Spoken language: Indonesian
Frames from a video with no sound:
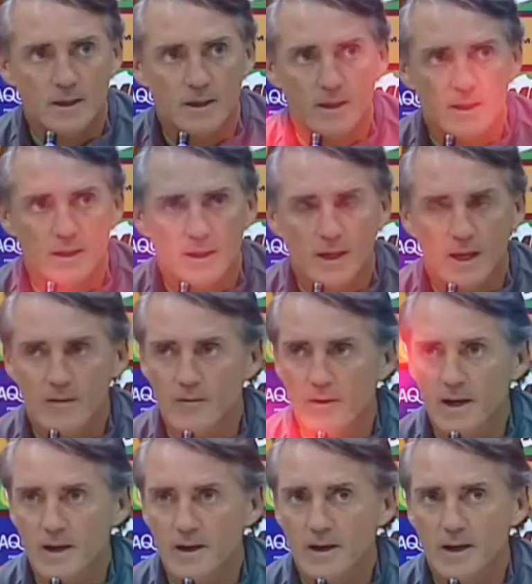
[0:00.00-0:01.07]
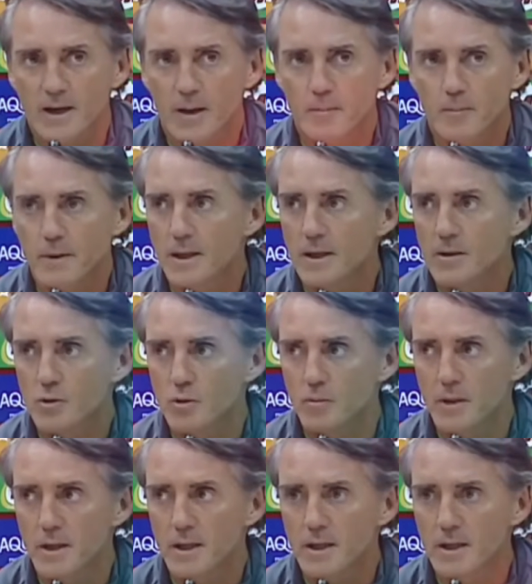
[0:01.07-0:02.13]
itu, mantan pelatih Inter
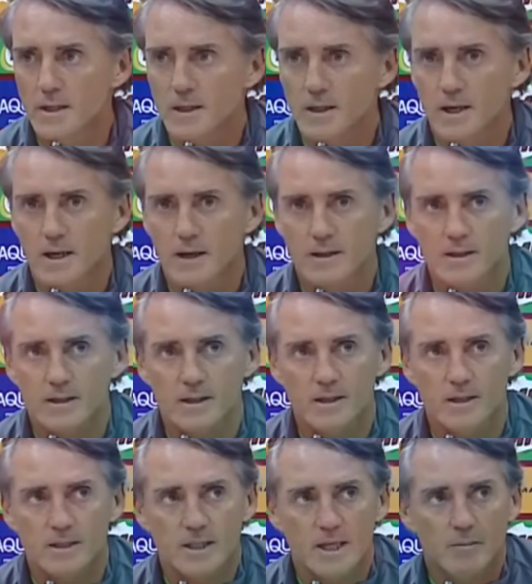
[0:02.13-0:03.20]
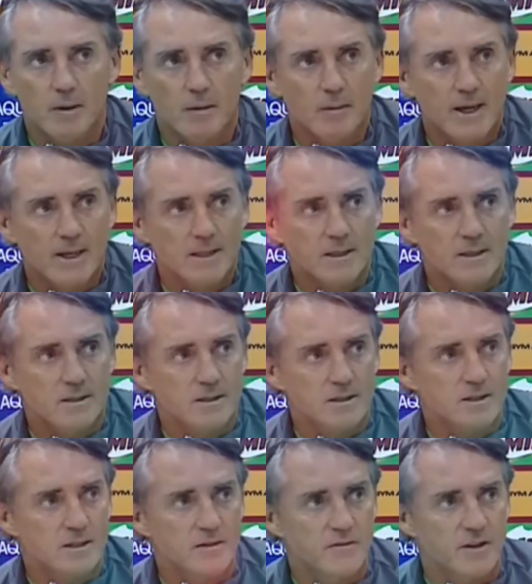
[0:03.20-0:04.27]
Milan, Roberto Mancini mengaku
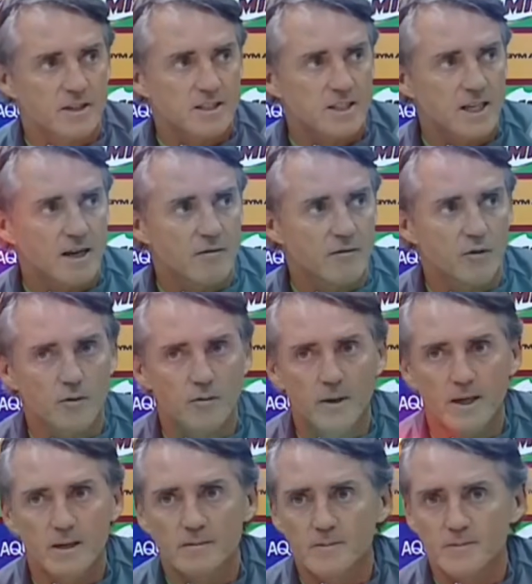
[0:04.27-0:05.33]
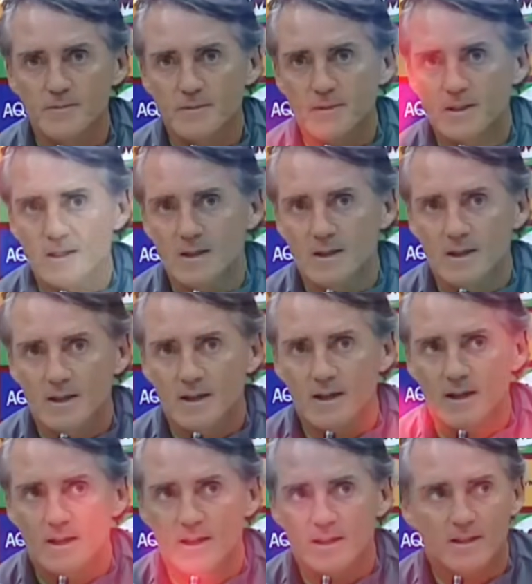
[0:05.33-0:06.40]
kerap memantau perkembangan sepak bola
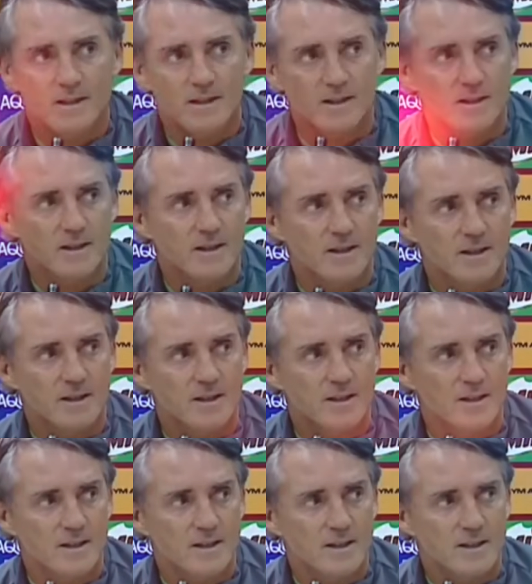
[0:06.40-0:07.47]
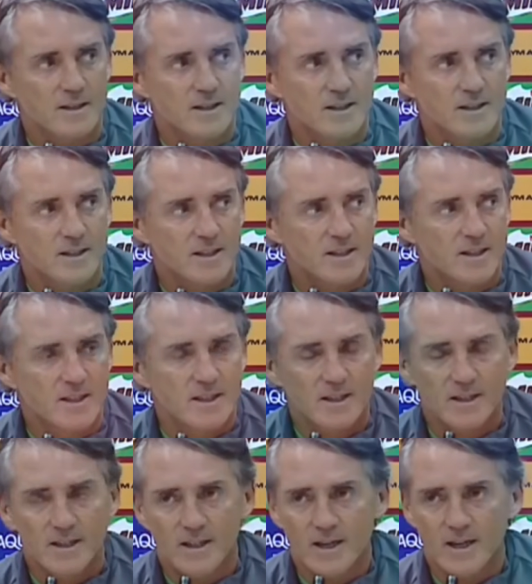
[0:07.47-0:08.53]
Indonesia.
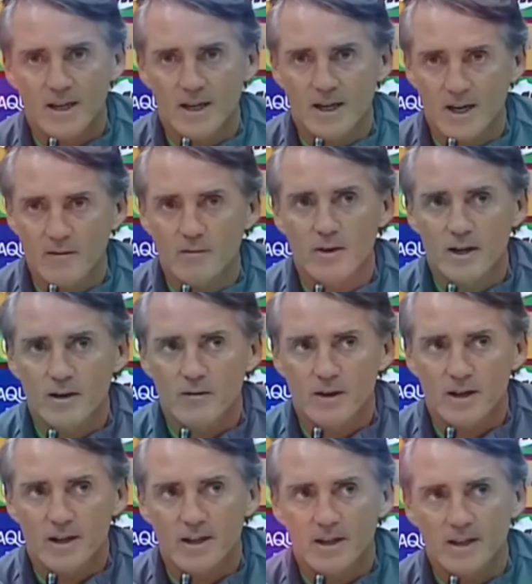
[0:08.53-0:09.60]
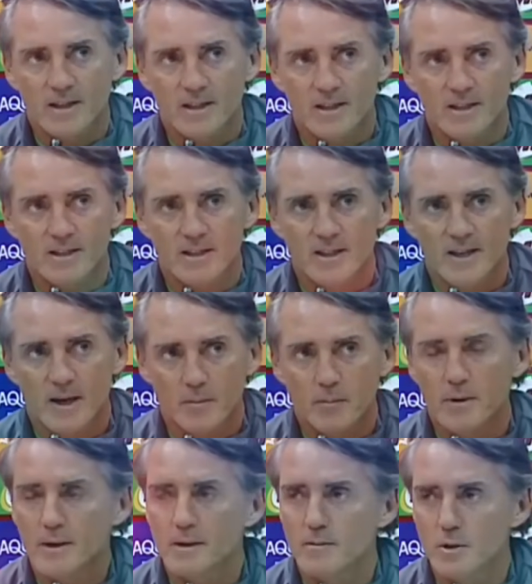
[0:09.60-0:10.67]
Menurutnya, salah satu poin khusus adalah
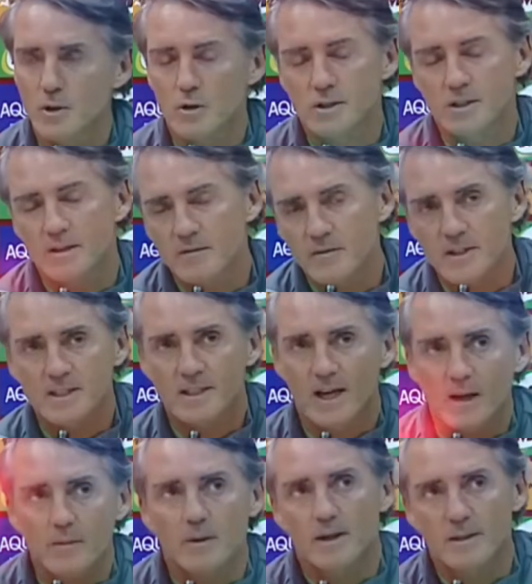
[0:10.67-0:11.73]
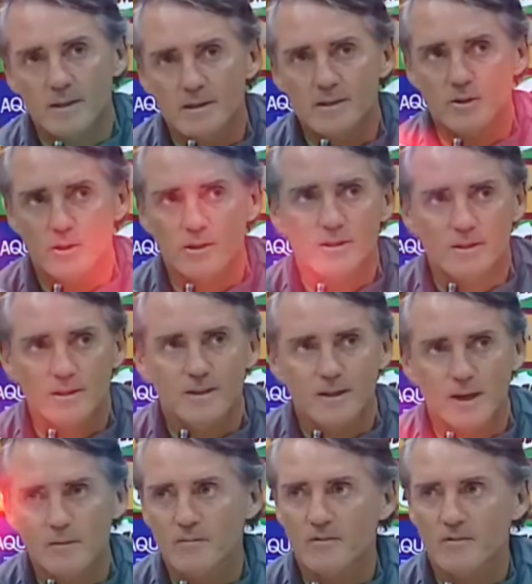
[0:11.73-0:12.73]
materi pemain yang terus berubah dan terus